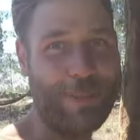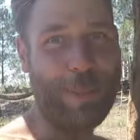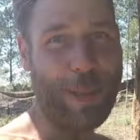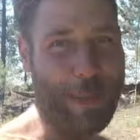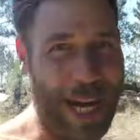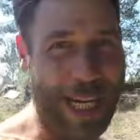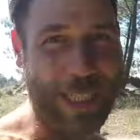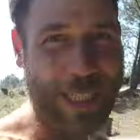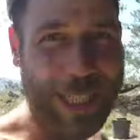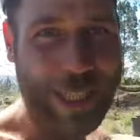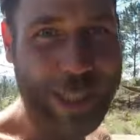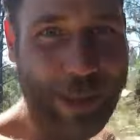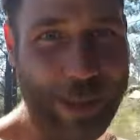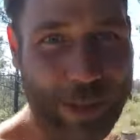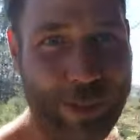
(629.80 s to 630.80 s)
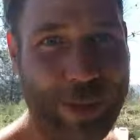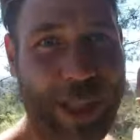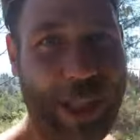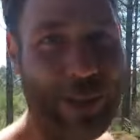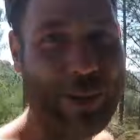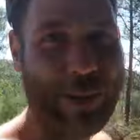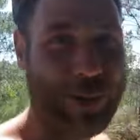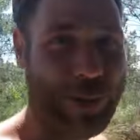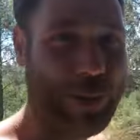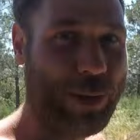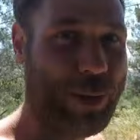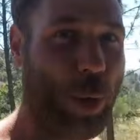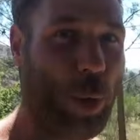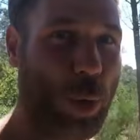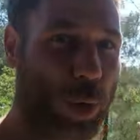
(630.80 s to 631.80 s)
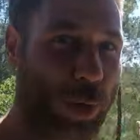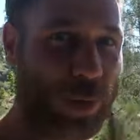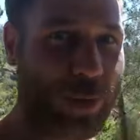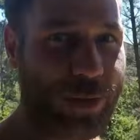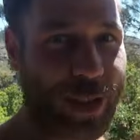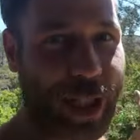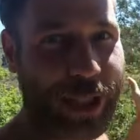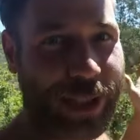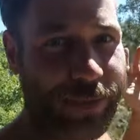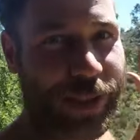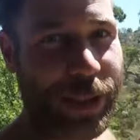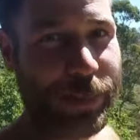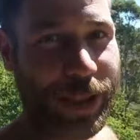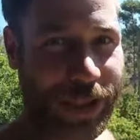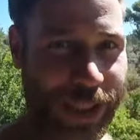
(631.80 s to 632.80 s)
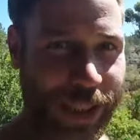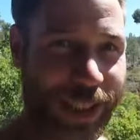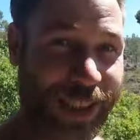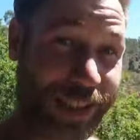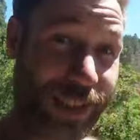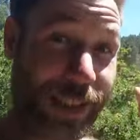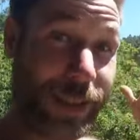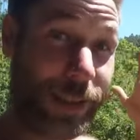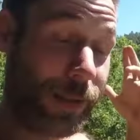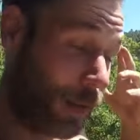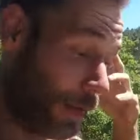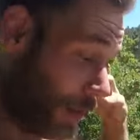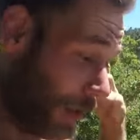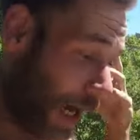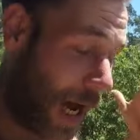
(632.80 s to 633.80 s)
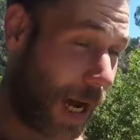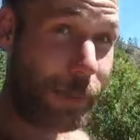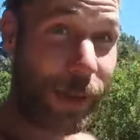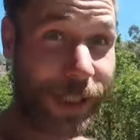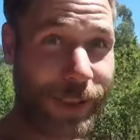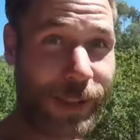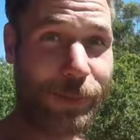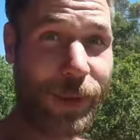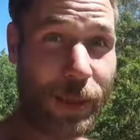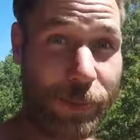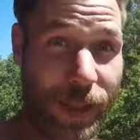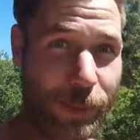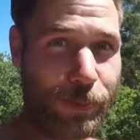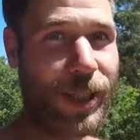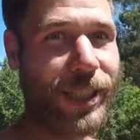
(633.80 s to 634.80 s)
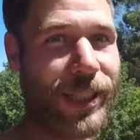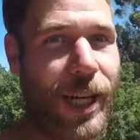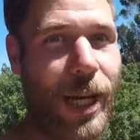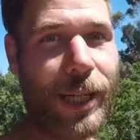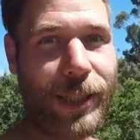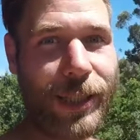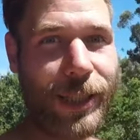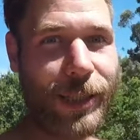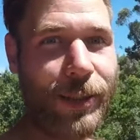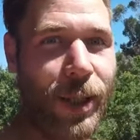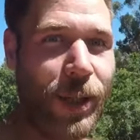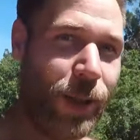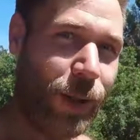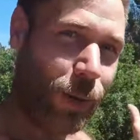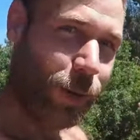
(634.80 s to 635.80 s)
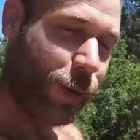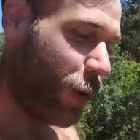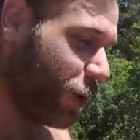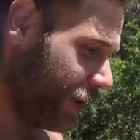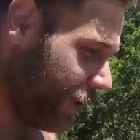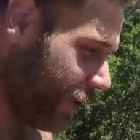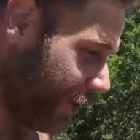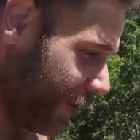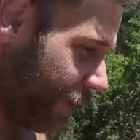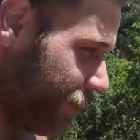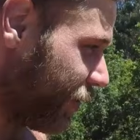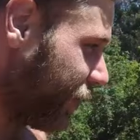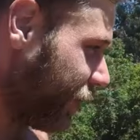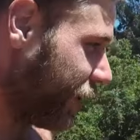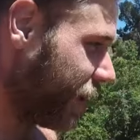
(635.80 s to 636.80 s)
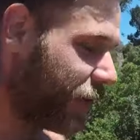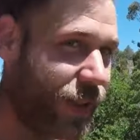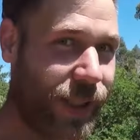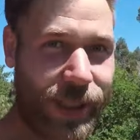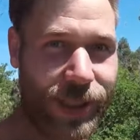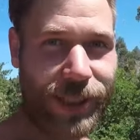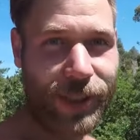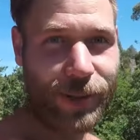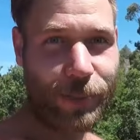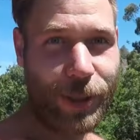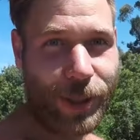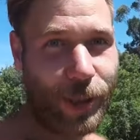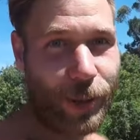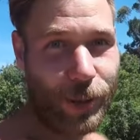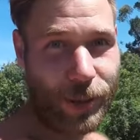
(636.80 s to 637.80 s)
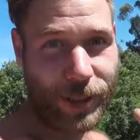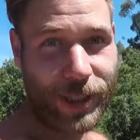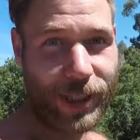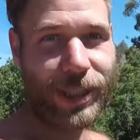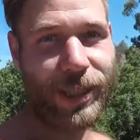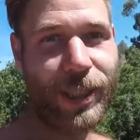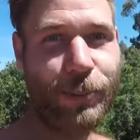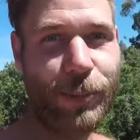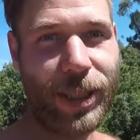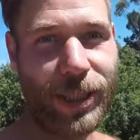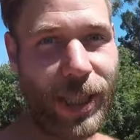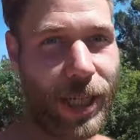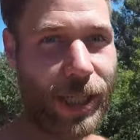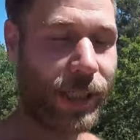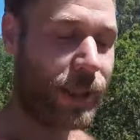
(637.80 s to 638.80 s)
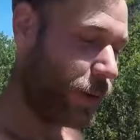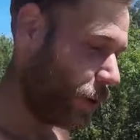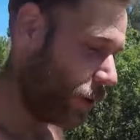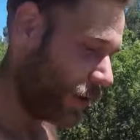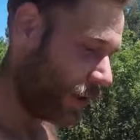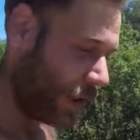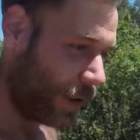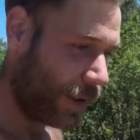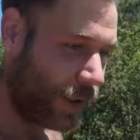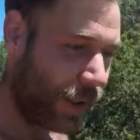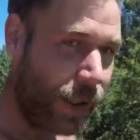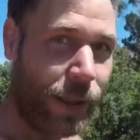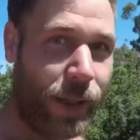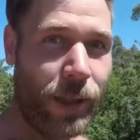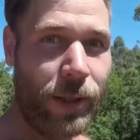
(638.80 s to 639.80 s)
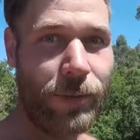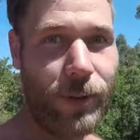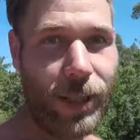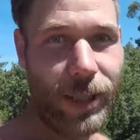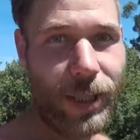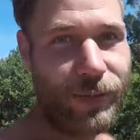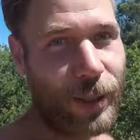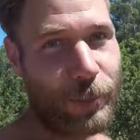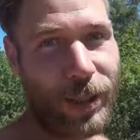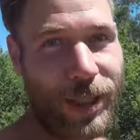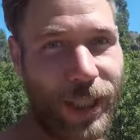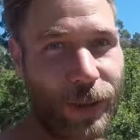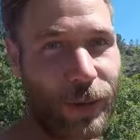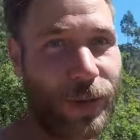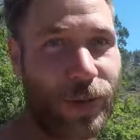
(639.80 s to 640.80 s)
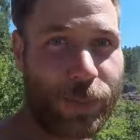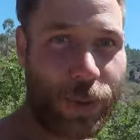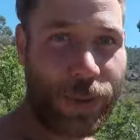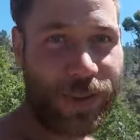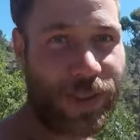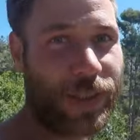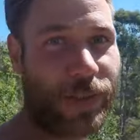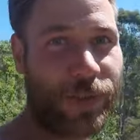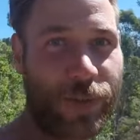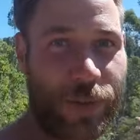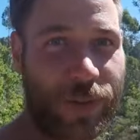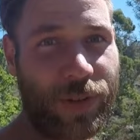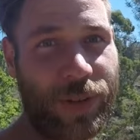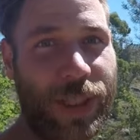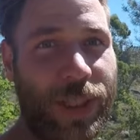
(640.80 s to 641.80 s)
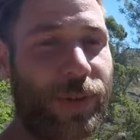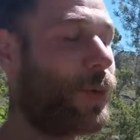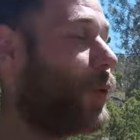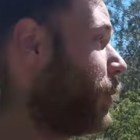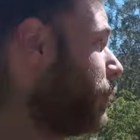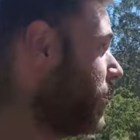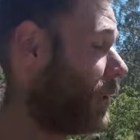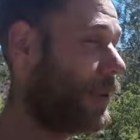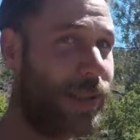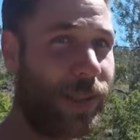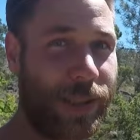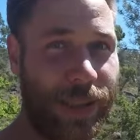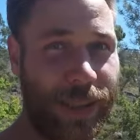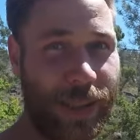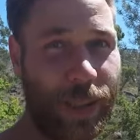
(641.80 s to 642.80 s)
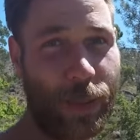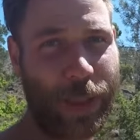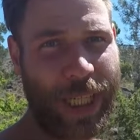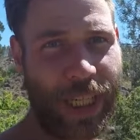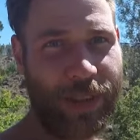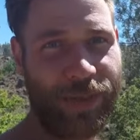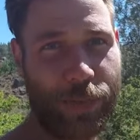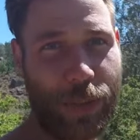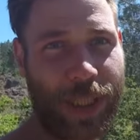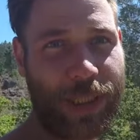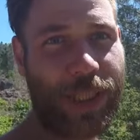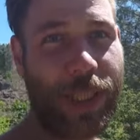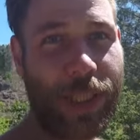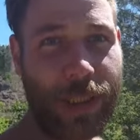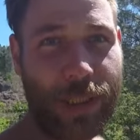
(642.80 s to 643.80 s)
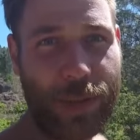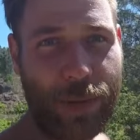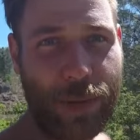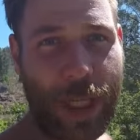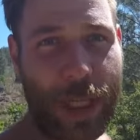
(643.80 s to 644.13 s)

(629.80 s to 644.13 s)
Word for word: beim Einlegen, also so Kohl und so weiter, fermentieren, da äh, arbeitet man mit Bakterien. Und dort ist es dann besonders wichtig, dass man auch die richtigen Bakterien dort hat. Weil der Fermentierungsprozess funktioniert nur mit, ich glaube, Hefebakterien und